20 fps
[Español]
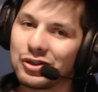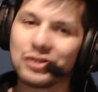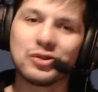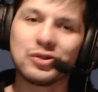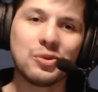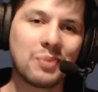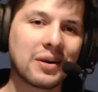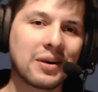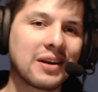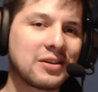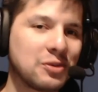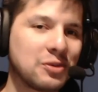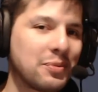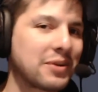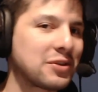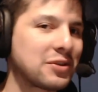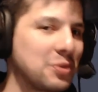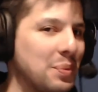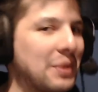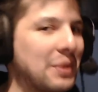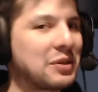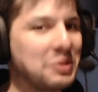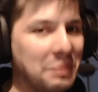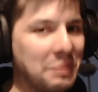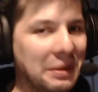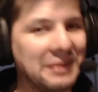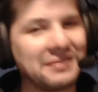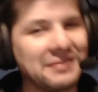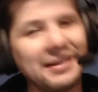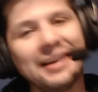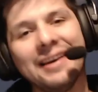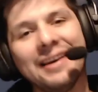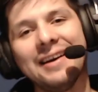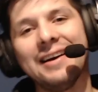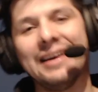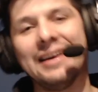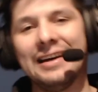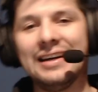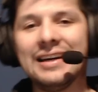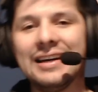súper, súper, súper, súper.
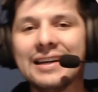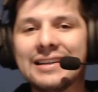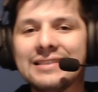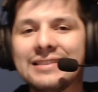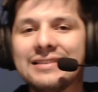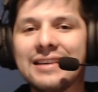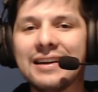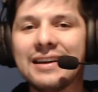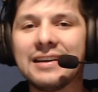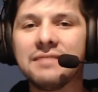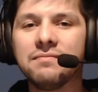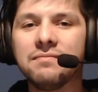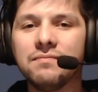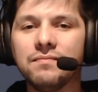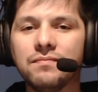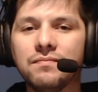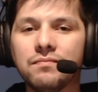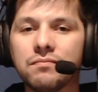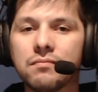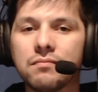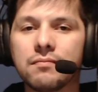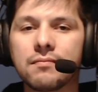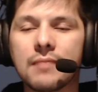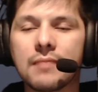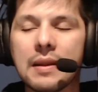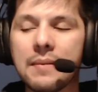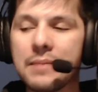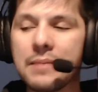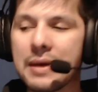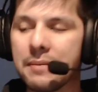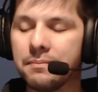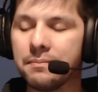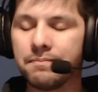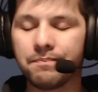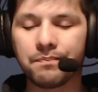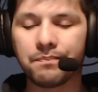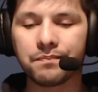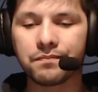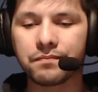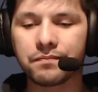Este, mm, bien.
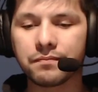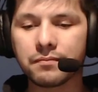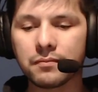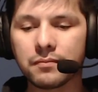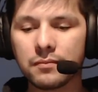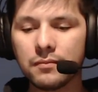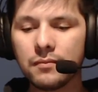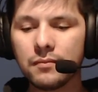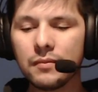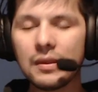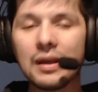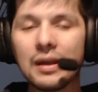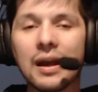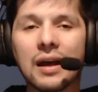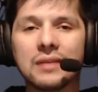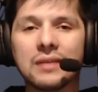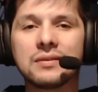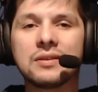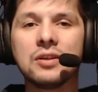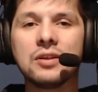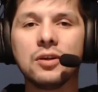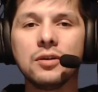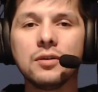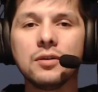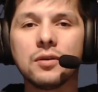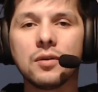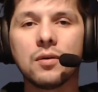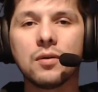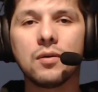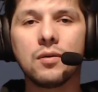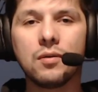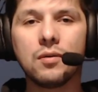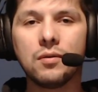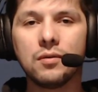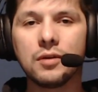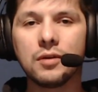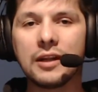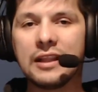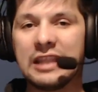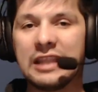Canción
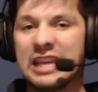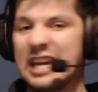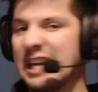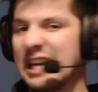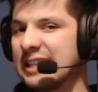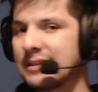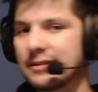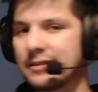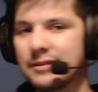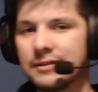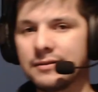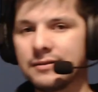10.